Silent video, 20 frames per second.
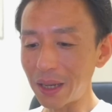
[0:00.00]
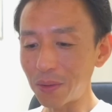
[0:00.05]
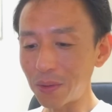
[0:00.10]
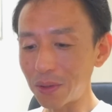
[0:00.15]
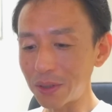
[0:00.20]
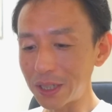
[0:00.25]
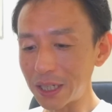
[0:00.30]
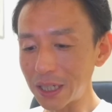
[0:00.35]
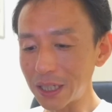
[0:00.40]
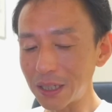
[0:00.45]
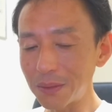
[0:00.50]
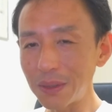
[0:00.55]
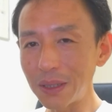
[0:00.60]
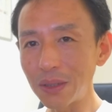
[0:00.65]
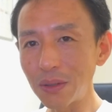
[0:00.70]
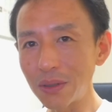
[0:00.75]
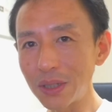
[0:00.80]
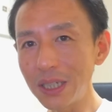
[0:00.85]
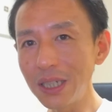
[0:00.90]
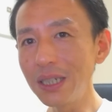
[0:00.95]
このジャスミン
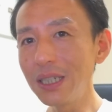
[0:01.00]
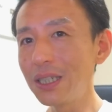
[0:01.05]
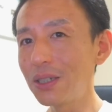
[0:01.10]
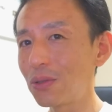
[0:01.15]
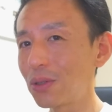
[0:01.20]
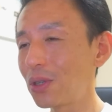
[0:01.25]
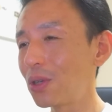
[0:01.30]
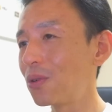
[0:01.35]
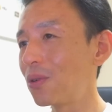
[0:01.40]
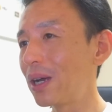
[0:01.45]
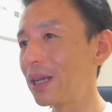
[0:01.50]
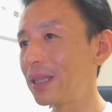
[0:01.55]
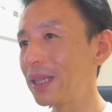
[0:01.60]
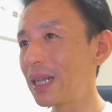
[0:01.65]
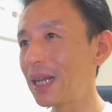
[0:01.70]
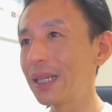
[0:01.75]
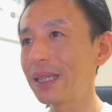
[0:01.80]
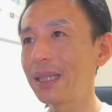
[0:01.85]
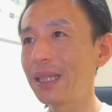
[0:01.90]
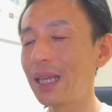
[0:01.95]
とジーニーを今日は
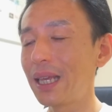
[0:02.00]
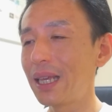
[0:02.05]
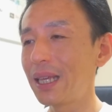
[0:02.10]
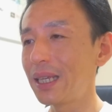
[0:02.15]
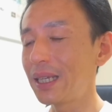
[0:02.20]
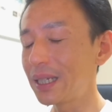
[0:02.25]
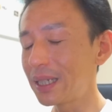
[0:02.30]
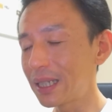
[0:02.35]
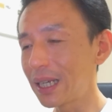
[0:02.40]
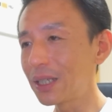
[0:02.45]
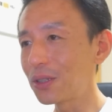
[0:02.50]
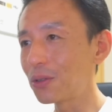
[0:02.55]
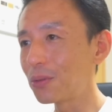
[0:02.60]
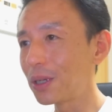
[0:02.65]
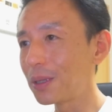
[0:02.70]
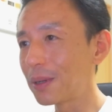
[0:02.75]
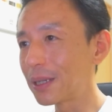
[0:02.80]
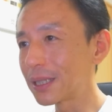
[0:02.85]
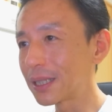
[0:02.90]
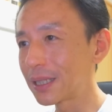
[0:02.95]
狙っていきたいと
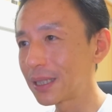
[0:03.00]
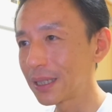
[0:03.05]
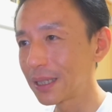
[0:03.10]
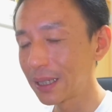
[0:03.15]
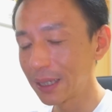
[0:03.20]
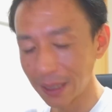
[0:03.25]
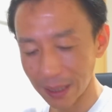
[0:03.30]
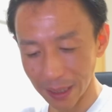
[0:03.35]
思います。